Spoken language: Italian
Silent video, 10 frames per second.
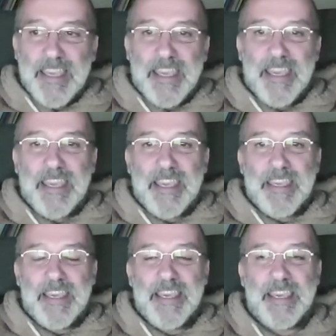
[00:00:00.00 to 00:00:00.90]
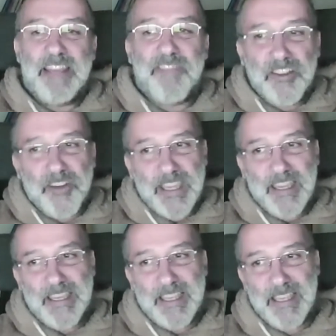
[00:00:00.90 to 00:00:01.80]
E il fatto
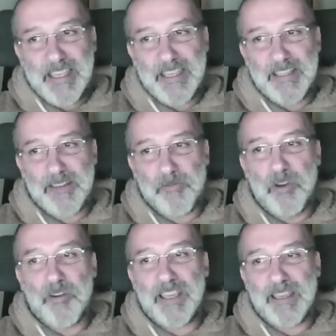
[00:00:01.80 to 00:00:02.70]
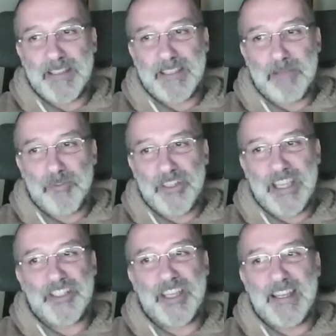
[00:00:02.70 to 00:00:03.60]
che quello che, diciamo così,
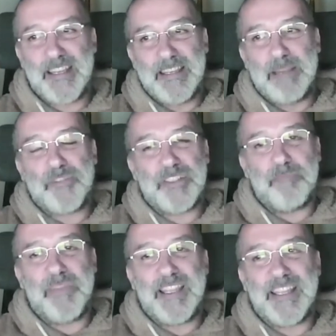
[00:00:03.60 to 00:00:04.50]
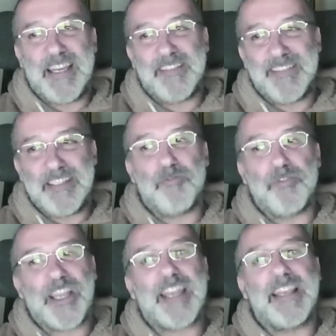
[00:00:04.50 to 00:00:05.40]
che ha la possibilità di
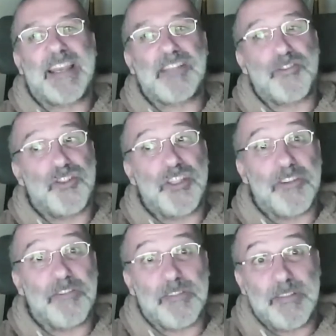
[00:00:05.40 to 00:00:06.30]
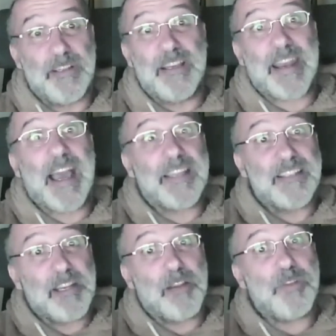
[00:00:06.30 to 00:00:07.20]
usare il raziocinio, il
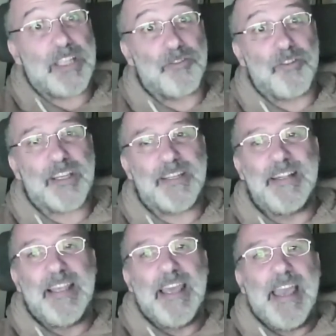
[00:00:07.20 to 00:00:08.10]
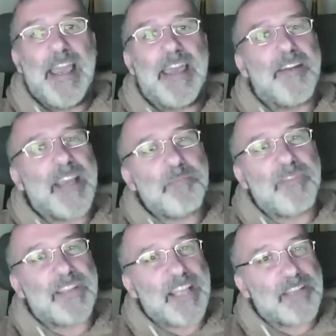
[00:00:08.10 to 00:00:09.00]
rider, il guidatore, eh, non è che
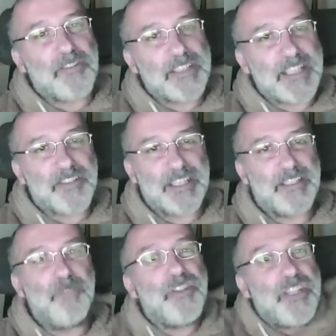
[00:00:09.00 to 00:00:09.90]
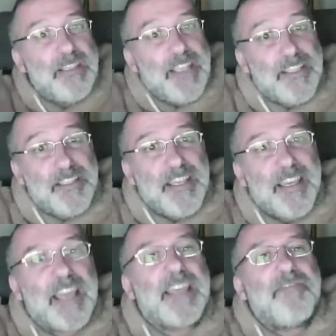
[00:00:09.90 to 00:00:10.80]
poi fa tanto, nel senso che se lui
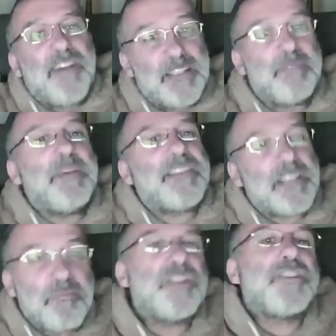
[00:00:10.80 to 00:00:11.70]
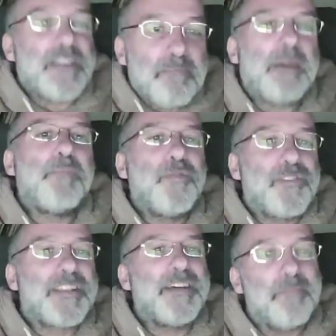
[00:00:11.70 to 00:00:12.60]
scendesse e che fa? Che si mette a spingere il
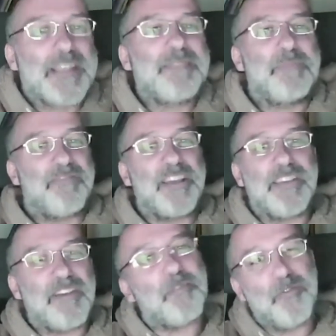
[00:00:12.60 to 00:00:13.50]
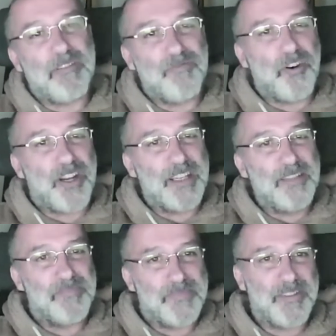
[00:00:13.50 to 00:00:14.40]
mammut per, per fargli fare quello che
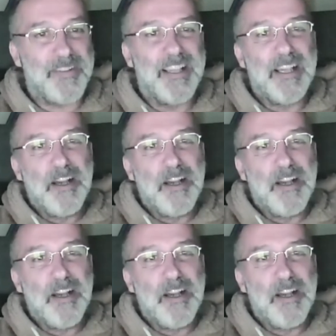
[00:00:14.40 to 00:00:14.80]
vuole? No?